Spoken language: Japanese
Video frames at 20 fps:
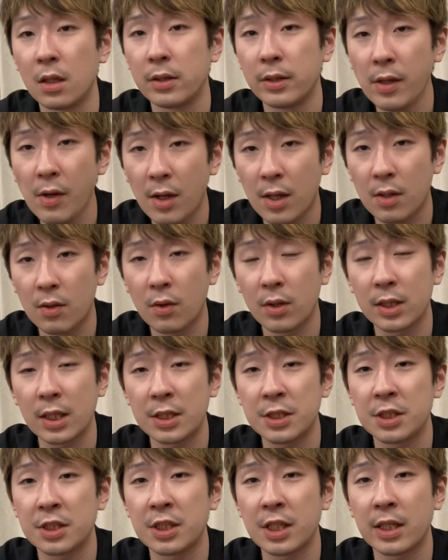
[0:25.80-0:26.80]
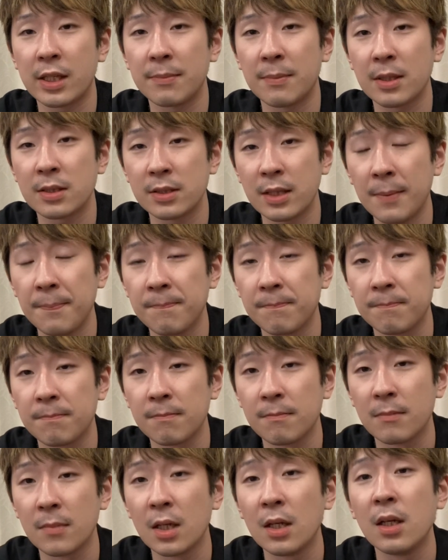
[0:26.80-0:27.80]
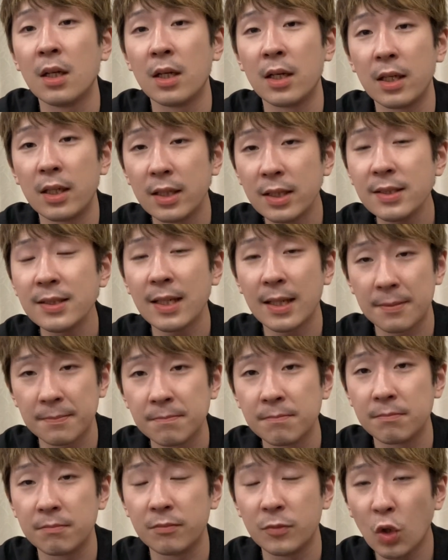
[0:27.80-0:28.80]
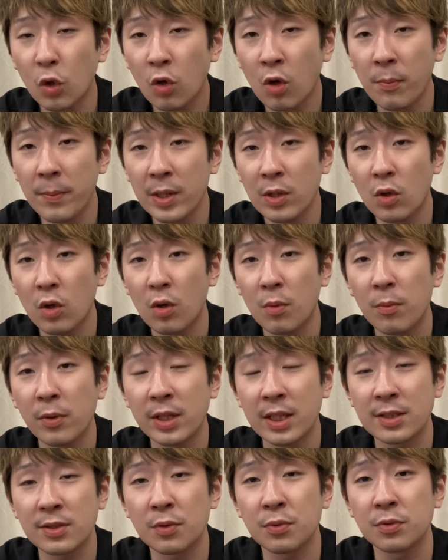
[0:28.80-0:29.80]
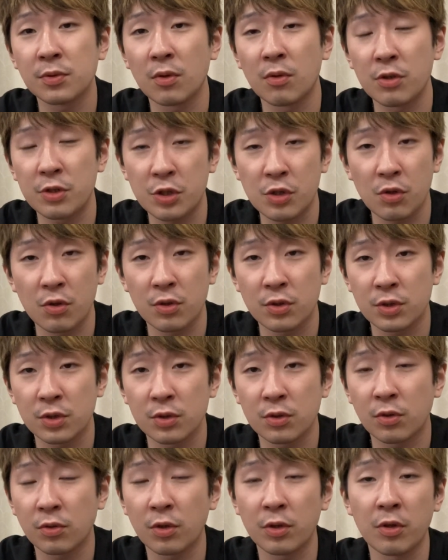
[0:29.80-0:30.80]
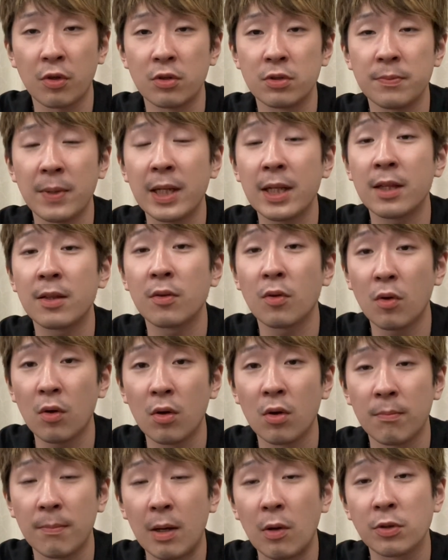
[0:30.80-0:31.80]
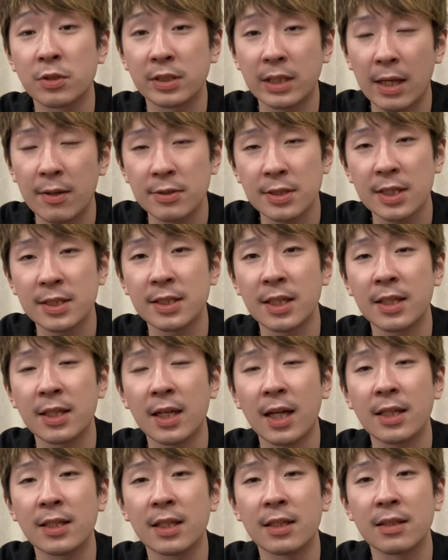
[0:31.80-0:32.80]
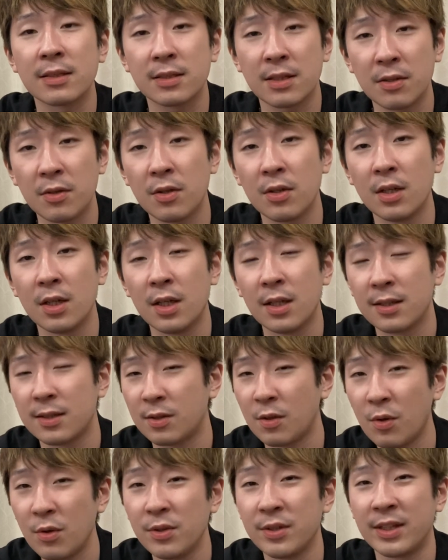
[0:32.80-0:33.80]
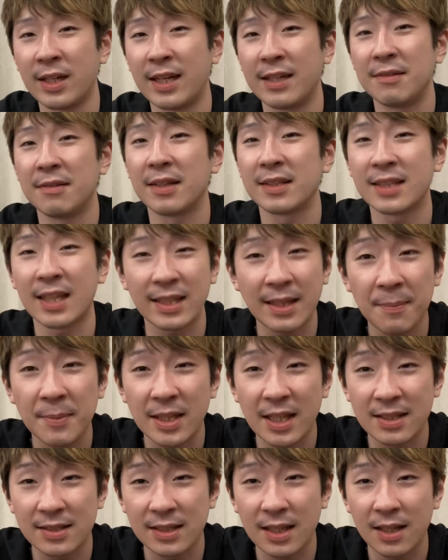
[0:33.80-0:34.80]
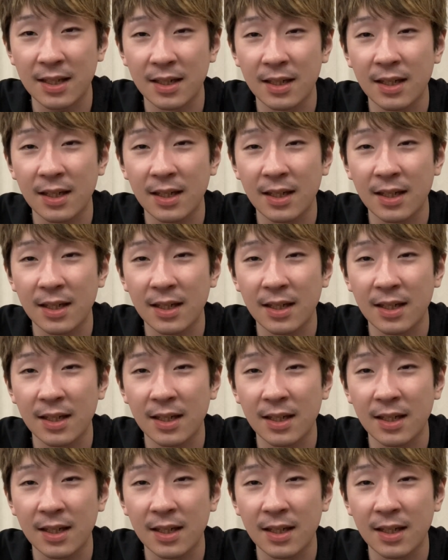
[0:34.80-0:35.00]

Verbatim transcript: ではお話ししていきますね。以前横目の表ソフトを使用することによるメリットを、お伝えをさせていただいたんですけど、今回は縦目ですね。